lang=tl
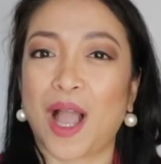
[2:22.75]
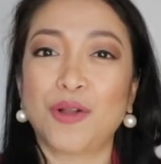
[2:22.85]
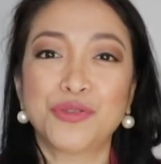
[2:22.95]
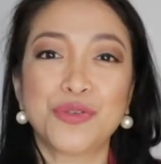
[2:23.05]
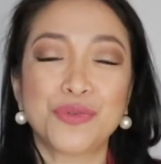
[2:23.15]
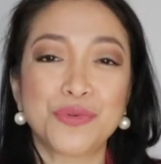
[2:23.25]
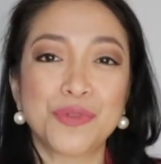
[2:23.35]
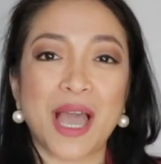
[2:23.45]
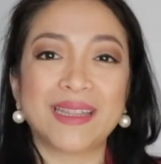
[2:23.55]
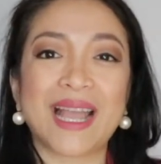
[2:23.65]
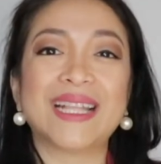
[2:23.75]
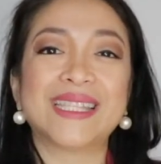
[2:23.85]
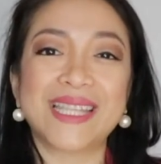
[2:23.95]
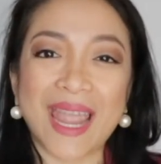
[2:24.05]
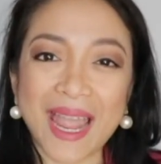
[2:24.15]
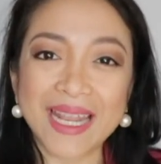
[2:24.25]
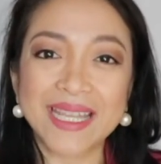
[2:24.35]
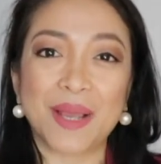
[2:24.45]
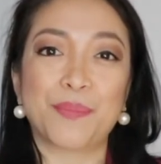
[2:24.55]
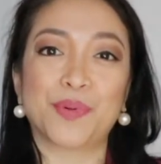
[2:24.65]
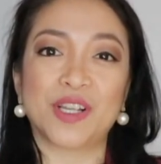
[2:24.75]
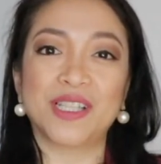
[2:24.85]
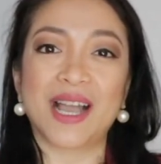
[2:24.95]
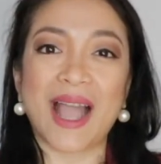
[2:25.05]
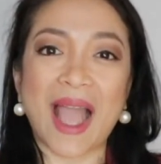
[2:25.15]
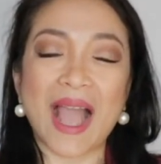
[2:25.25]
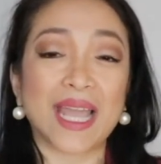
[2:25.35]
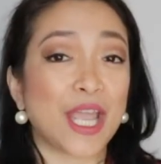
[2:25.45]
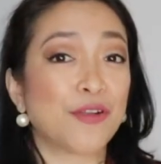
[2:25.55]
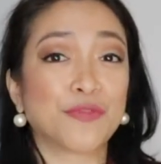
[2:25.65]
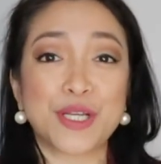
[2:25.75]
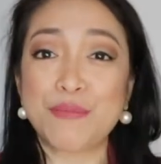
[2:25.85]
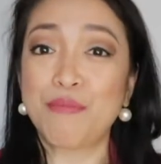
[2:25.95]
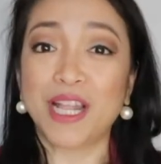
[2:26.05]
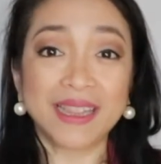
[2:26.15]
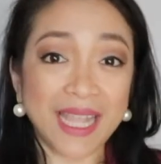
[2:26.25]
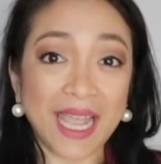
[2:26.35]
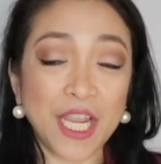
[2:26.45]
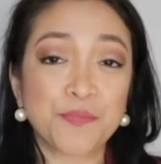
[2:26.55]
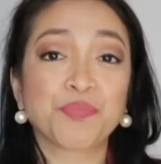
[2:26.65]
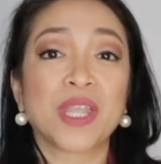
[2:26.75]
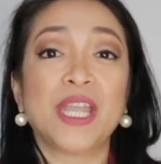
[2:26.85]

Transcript: How do you do that? Attend the product hack every Monday